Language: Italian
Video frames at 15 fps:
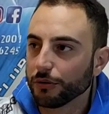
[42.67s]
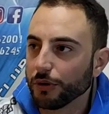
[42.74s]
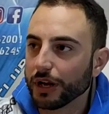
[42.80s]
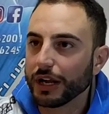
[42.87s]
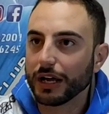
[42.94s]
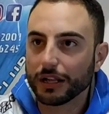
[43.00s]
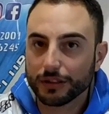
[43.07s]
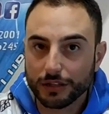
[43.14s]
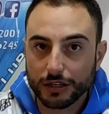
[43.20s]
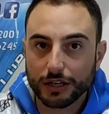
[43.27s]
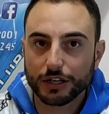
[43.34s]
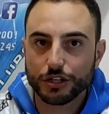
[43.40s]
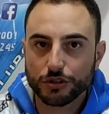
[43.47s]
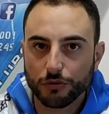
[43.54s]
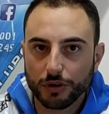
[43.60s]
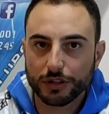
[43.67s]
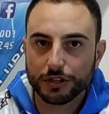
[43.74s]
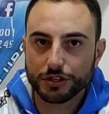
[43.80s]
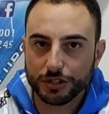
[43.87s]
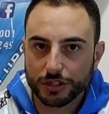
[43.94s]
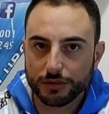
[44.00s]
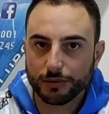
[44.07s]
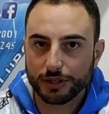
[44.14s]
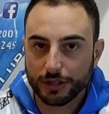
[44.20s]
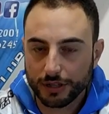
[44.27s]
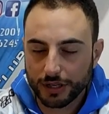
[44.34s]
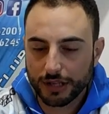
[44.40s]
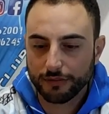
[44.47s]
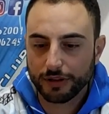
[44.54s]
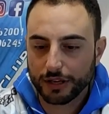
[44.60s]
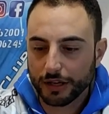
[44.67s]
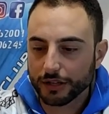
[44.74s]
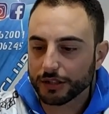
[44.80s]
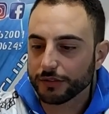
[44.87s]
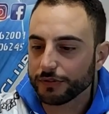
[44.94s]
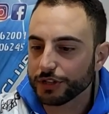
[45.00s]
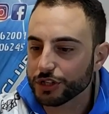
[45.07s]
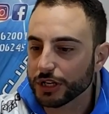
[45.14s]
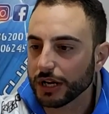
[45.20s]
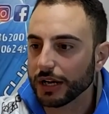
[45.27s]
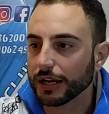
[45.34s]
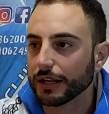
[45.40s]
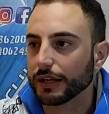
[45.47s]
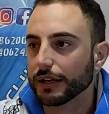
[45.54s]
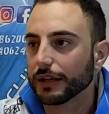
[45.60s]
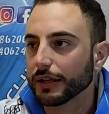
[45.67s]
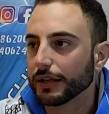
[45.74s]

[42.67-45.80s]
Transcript: 40 anche 50 cm di neve artificiale,